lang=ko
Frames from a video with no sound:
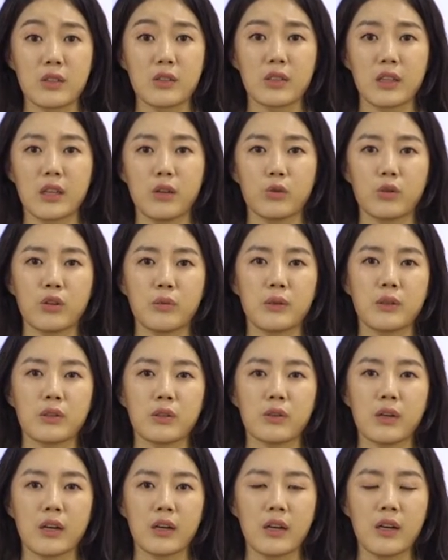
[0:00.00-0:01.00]
이전에
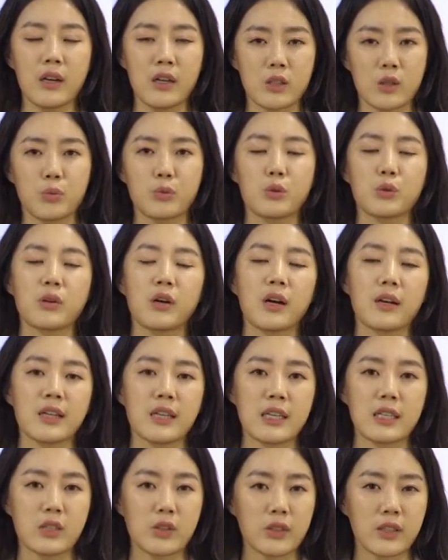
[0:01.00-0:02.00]
유럽인들과
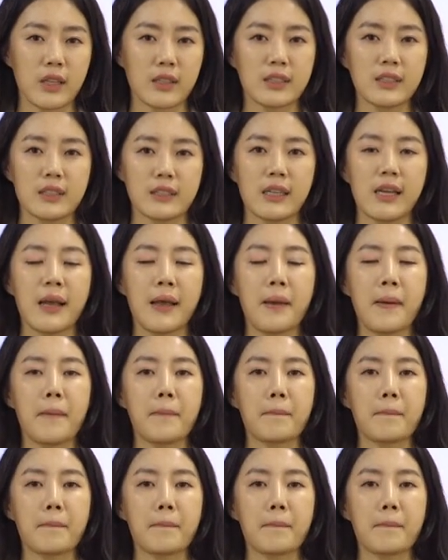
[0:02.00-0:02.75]
접촉하기 이전에는